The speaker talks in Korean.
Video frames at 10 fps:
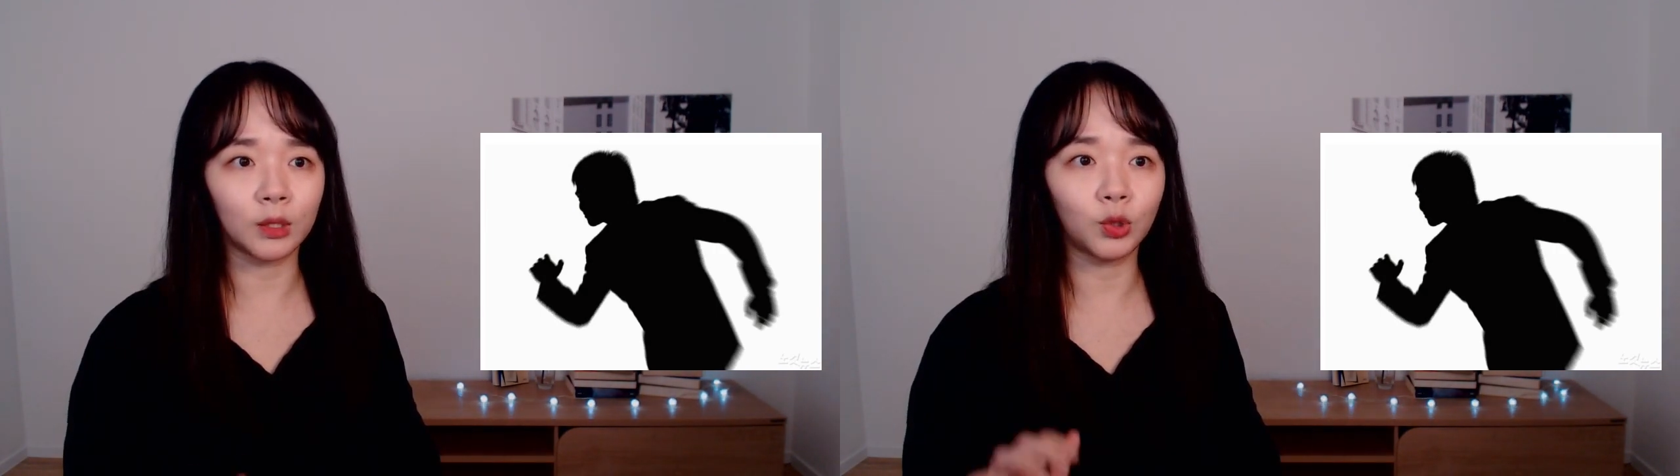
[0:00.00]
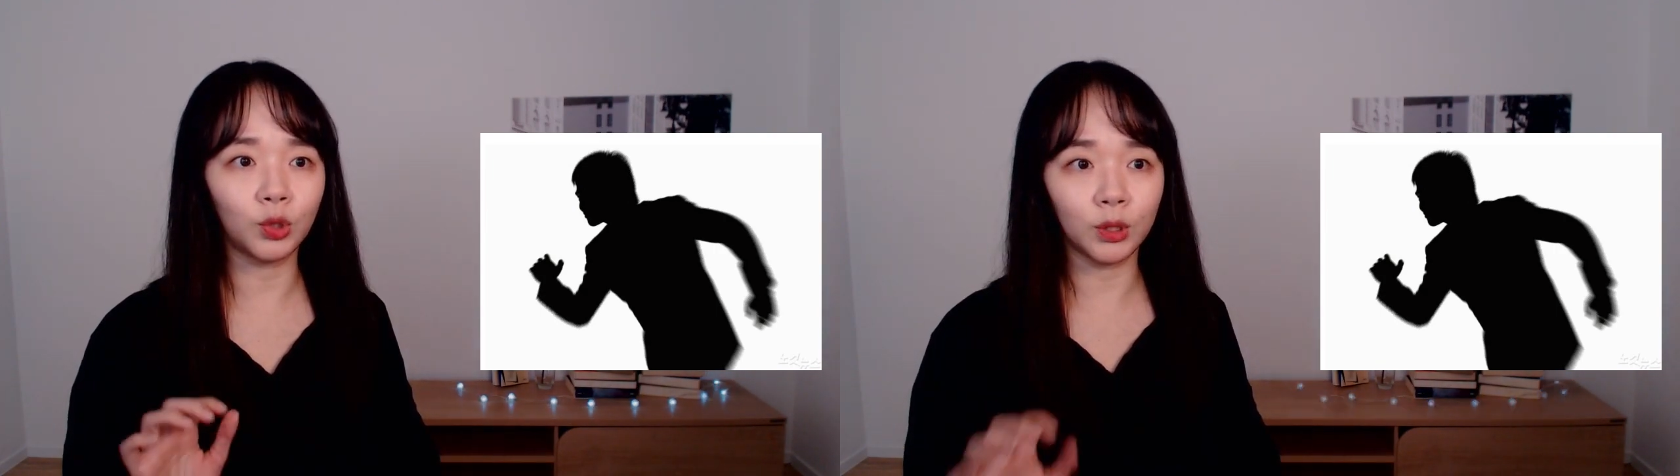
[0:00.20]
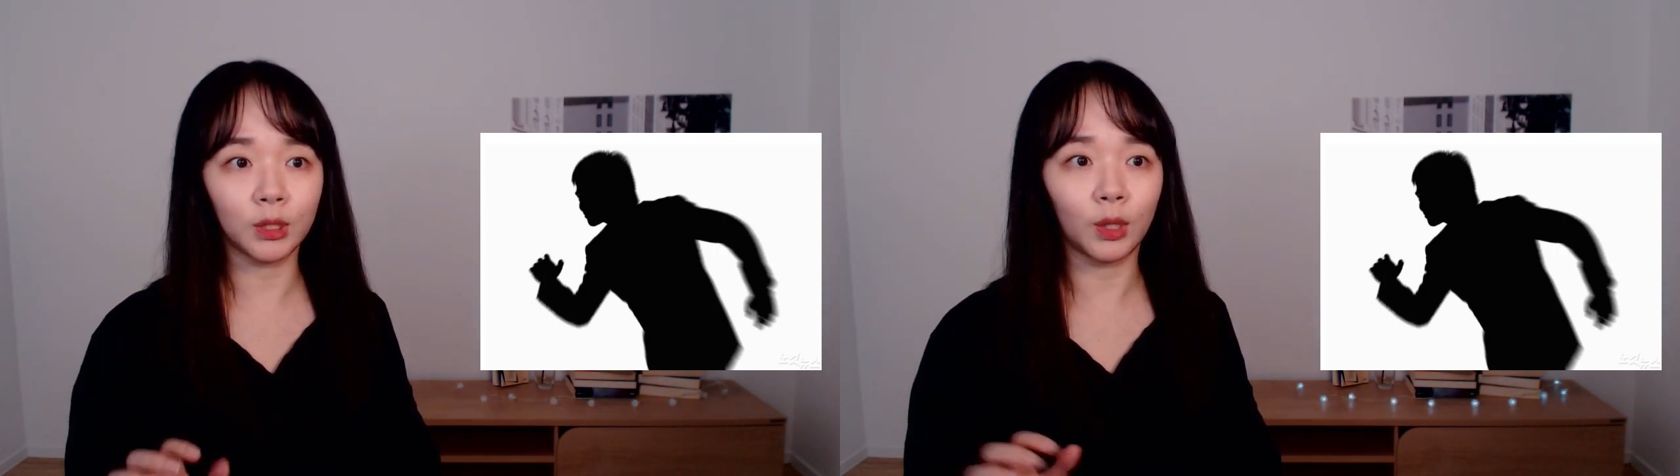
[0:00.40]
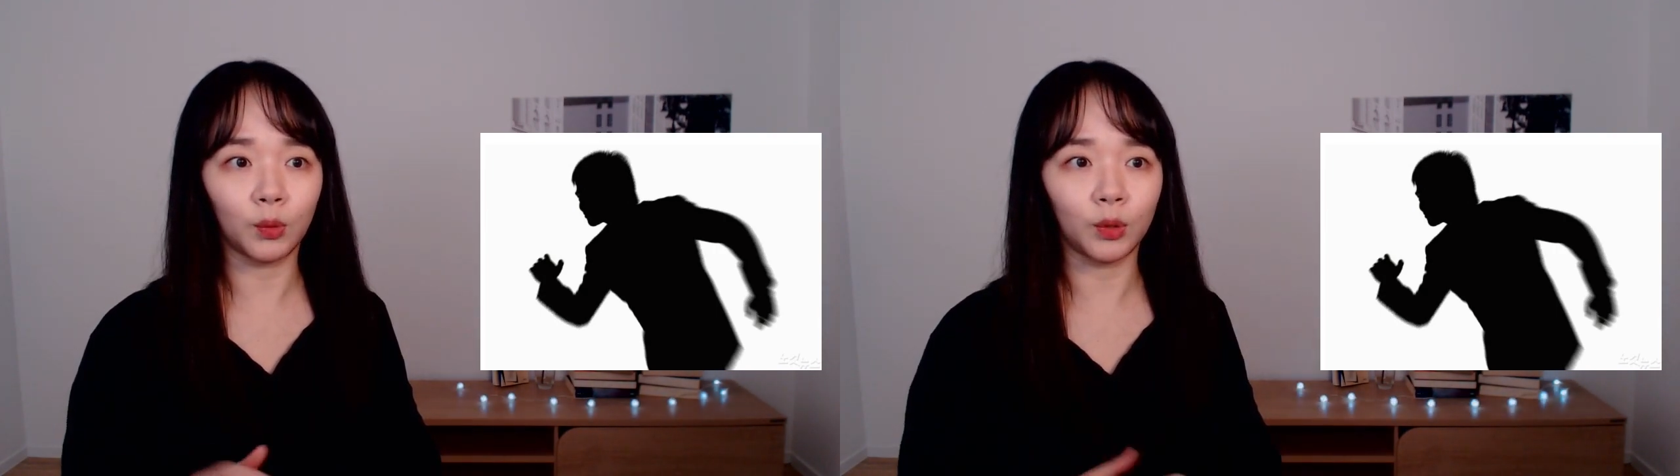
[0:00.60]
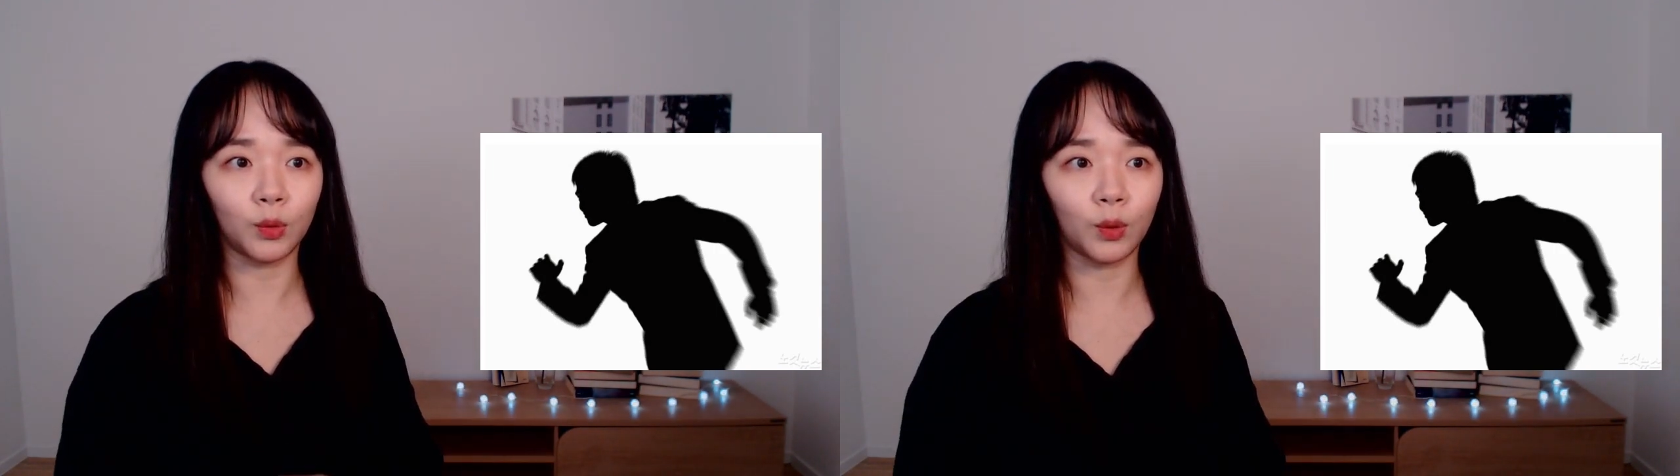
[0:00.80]
쉬지 않고
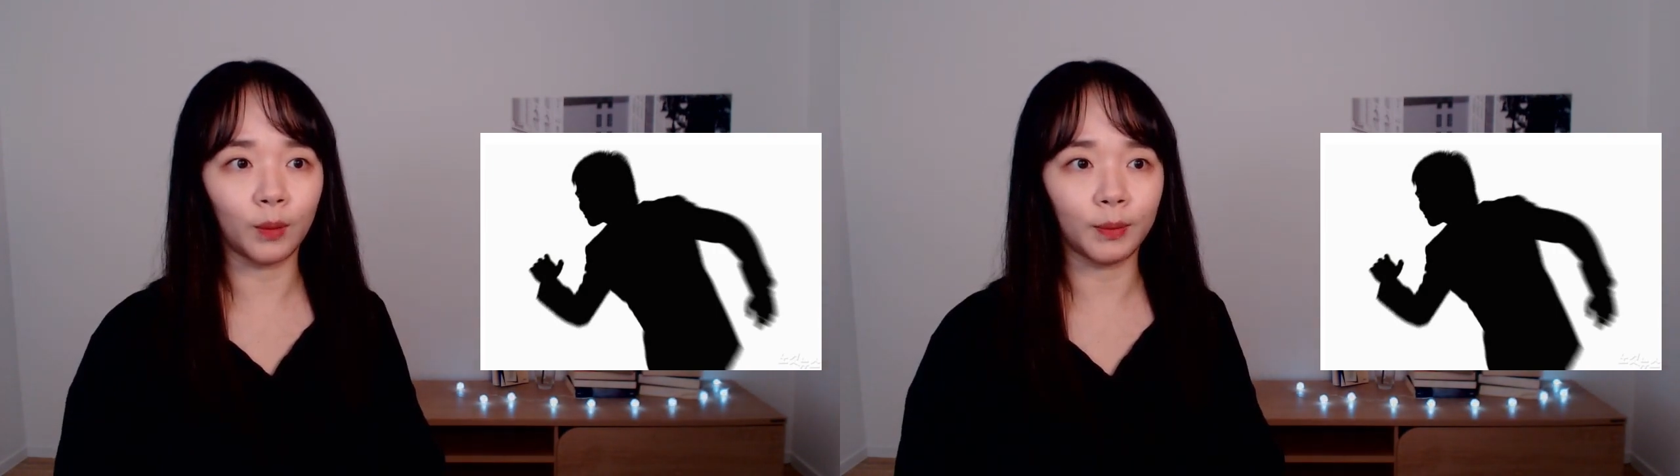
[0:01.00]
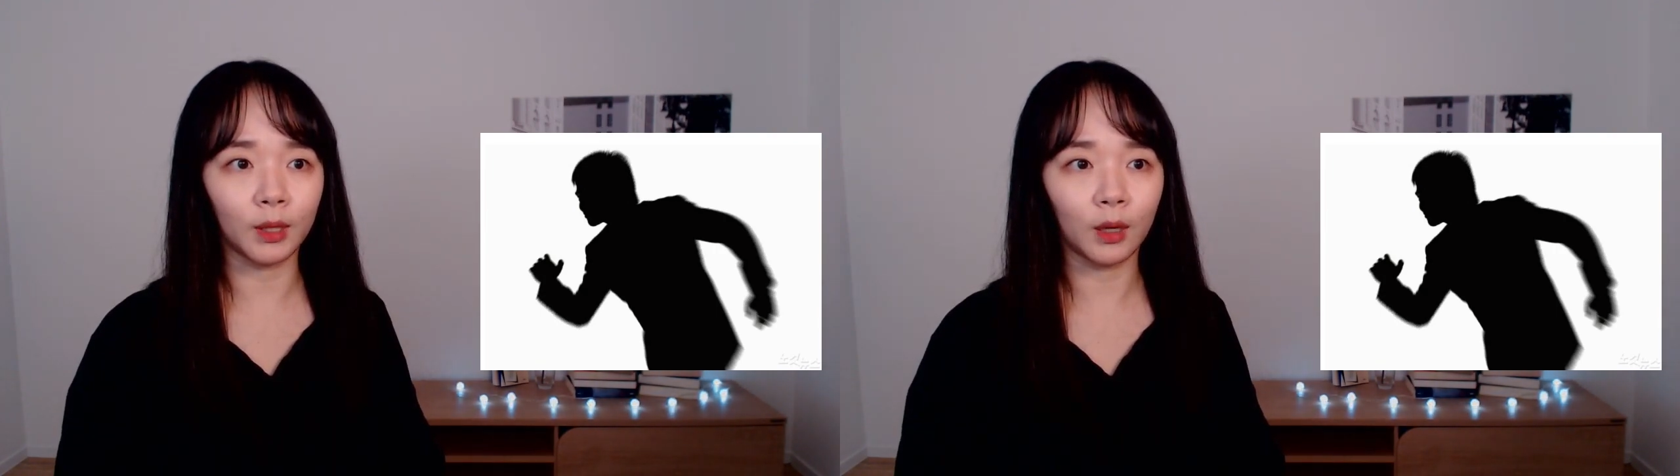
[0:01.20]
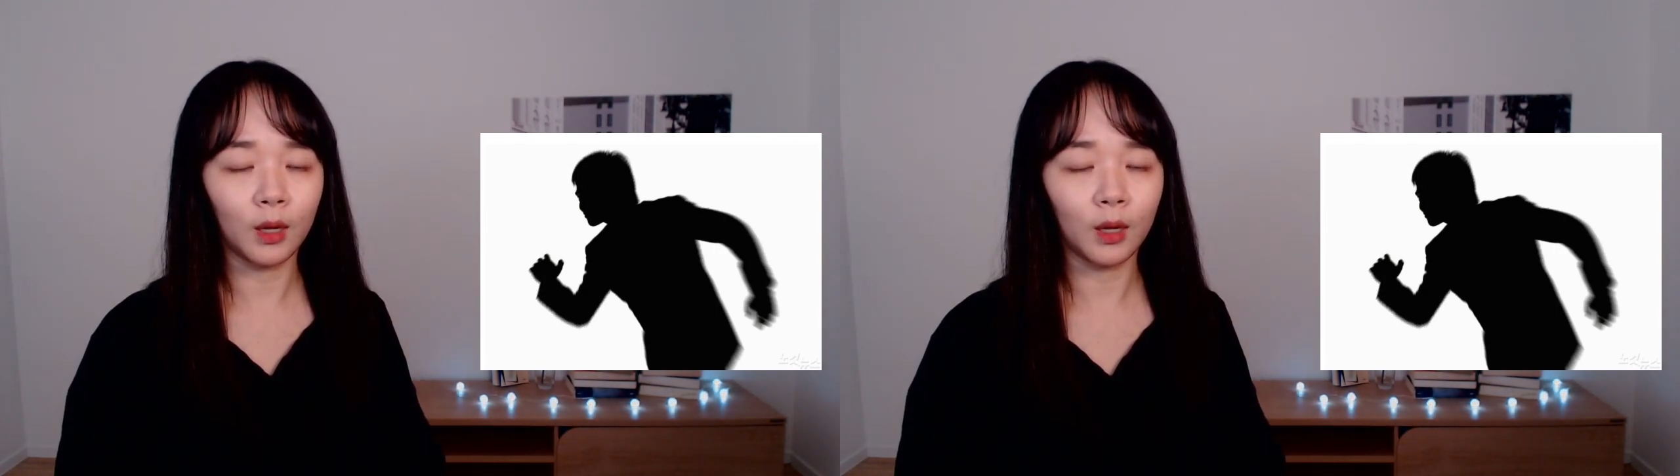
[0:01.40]
이동을 합니다.